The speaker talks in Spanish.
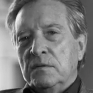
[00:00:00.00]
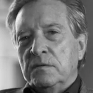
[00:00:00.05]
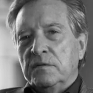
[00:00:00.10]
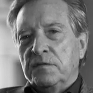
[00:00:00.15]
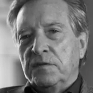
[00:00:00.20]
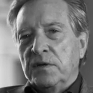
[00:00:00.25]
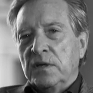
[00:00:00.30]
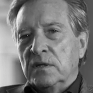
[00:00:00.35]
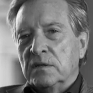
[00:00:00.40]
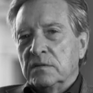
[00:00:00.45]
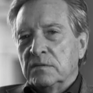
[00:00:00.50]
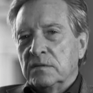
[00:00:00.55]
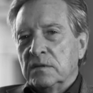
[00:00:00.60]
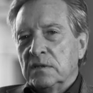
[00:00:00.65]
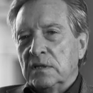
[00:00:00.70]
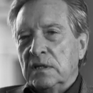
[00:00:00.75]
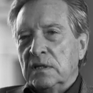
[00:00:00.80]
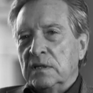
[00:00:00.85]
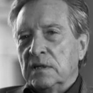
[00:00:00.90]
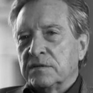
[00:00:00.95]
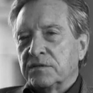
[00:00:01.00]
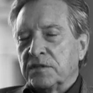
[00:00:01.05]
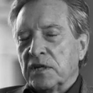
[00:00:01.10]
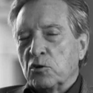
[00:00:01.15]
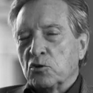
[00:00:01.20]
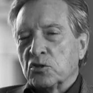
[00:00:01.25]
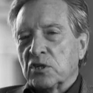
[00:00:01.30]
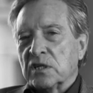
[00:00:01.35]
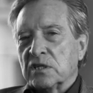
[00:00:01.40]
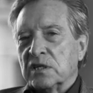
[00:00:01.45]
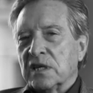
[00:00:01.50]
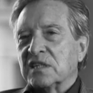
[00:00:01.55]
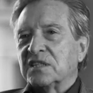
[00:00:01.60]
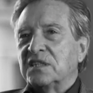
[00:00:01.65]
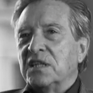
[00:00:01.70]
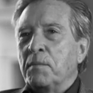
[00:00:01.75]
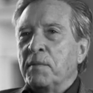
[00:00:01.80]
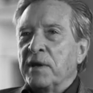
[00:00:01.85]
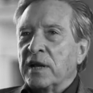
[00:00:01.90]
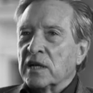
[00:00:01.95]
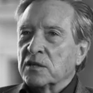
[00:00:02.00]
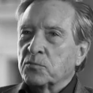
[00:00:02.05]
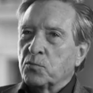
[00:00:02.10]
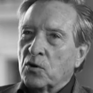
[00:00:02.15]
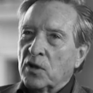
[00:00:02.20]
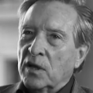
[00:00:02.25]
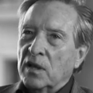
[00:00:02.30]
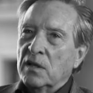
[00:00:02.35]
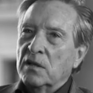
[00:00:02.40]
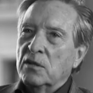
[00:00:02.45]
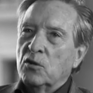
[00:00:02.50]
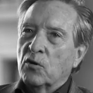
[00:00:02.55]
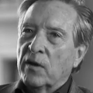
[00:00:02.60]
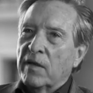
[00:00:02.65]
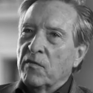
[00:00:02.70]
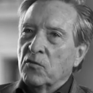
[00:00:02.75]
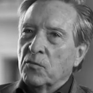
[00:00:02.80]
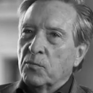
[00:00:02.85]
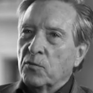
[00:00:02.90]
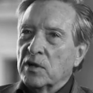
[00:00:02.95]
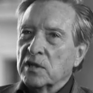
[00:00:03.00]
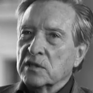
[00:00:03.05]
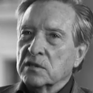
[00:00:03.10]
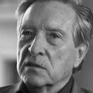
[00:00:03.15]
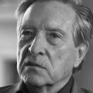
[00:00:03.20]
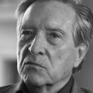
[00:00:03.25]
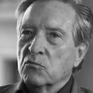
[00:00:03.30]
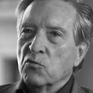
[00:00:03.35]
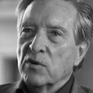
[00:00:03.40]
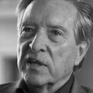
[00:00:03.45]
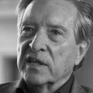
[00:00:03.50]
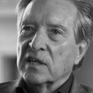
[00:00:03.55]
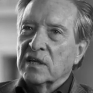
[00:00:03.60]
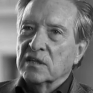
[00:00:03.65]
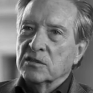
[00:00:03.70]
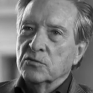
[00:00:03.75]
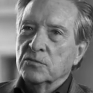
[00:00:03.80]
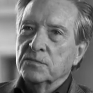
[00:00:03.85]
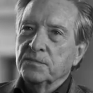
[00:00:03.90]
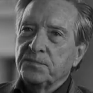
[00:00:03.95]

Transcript: en fin, así cosas lastimeras por ahí, llorando por las cunetas.